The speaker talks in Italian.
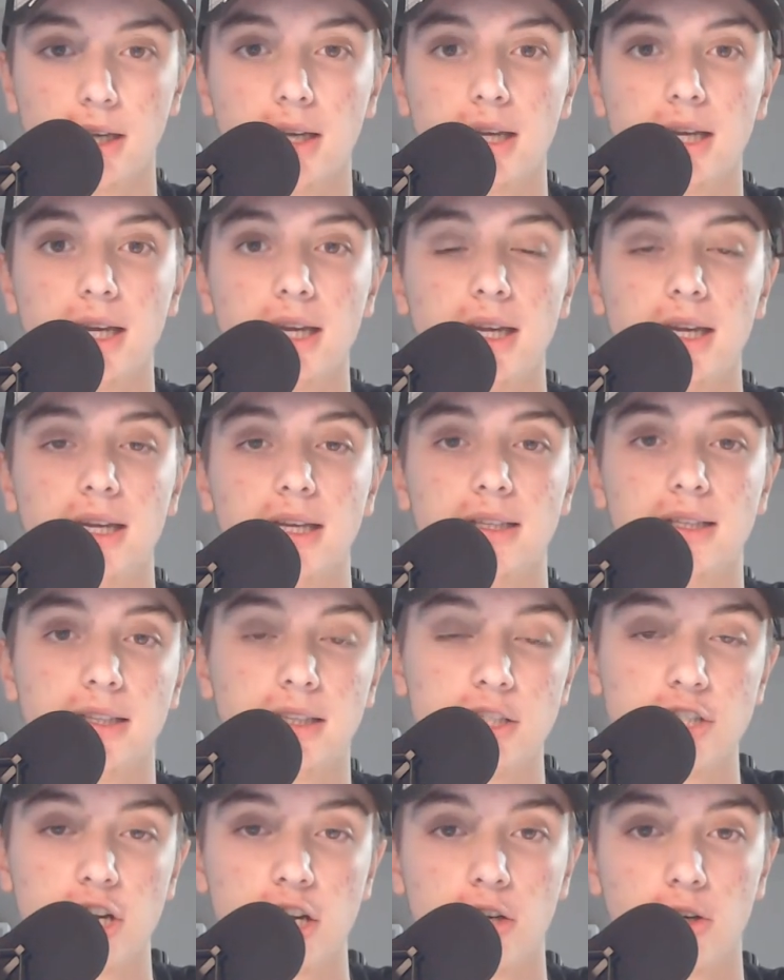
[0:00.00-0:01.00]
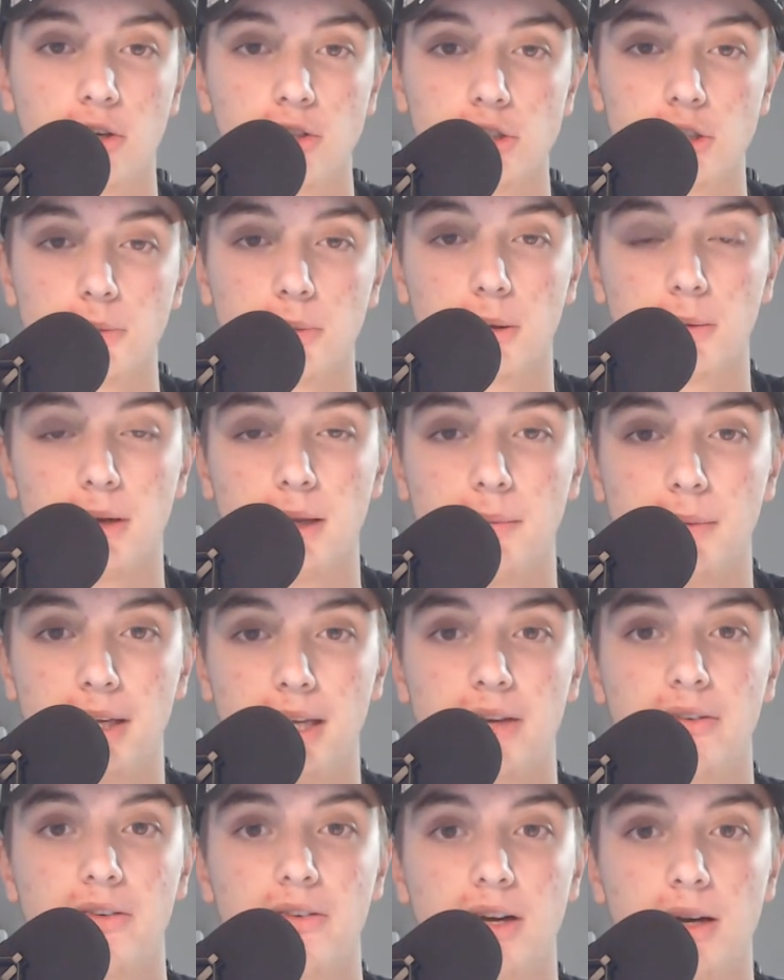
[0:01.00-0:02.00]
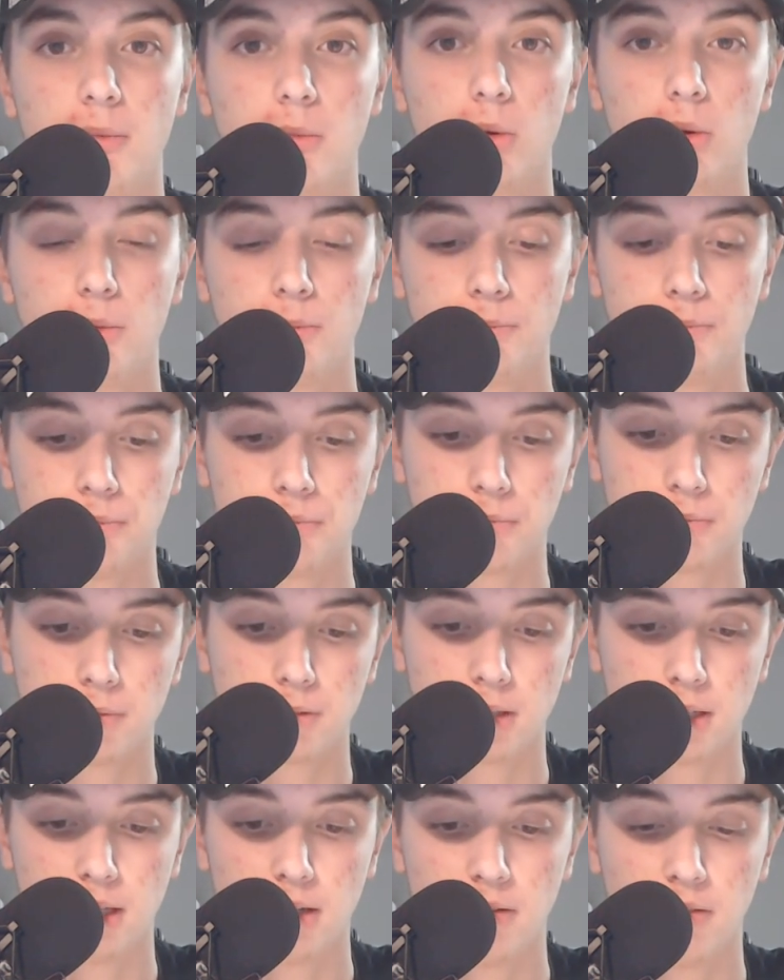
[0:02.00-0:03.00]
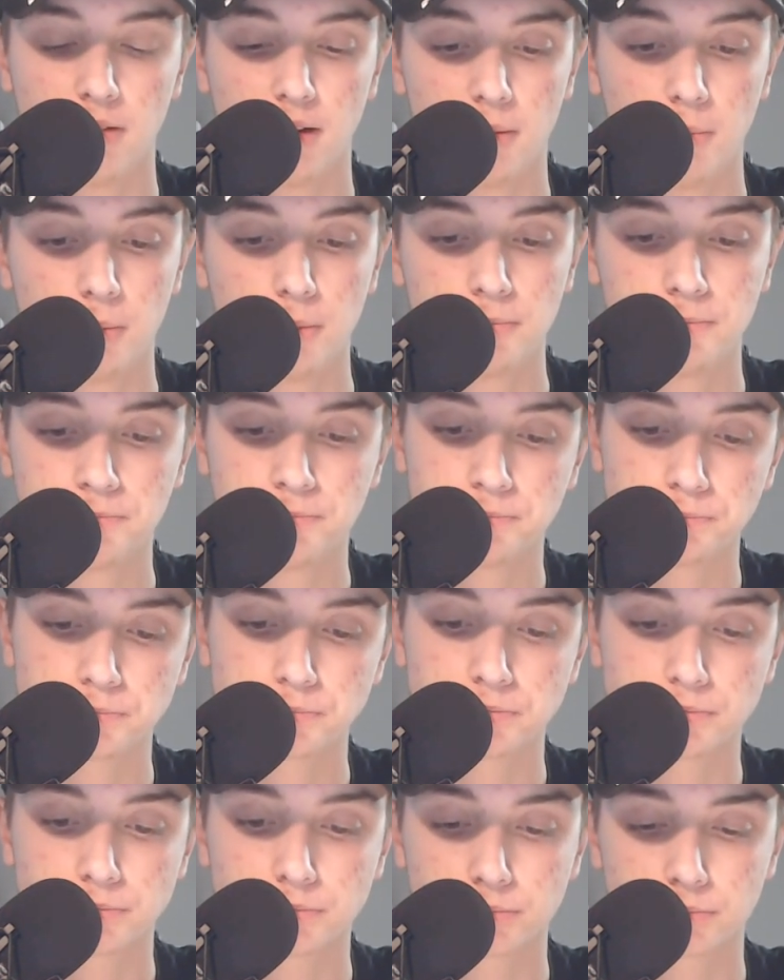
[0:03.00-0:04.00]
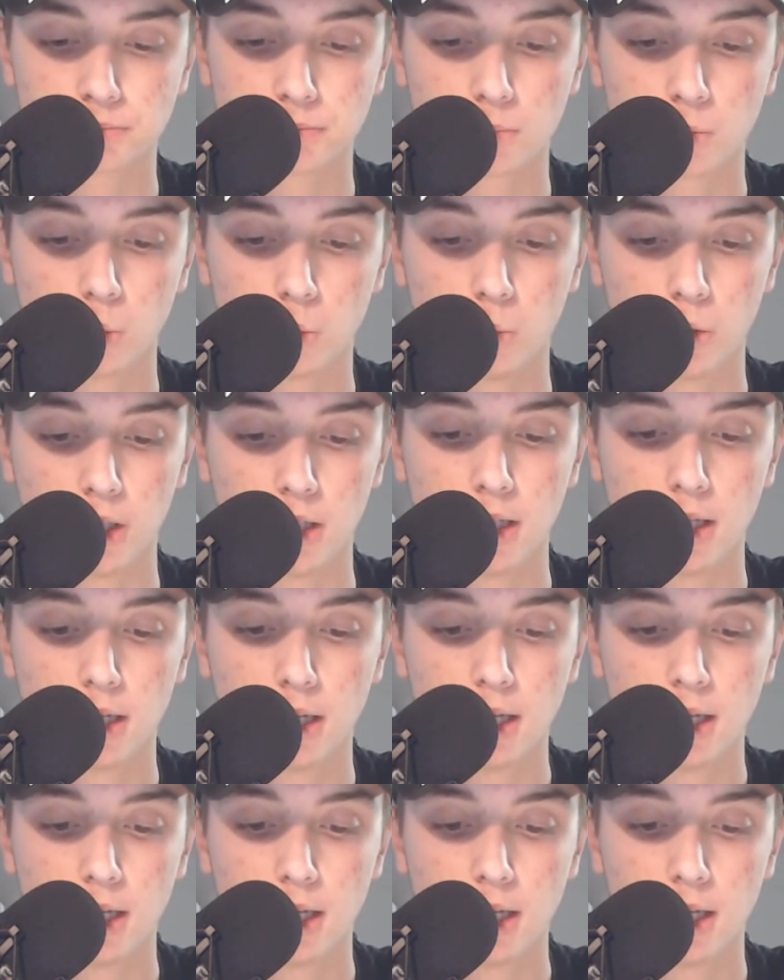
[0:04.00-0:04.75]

eh, dati già i grossi problemi che avevamo, che avevamo qui.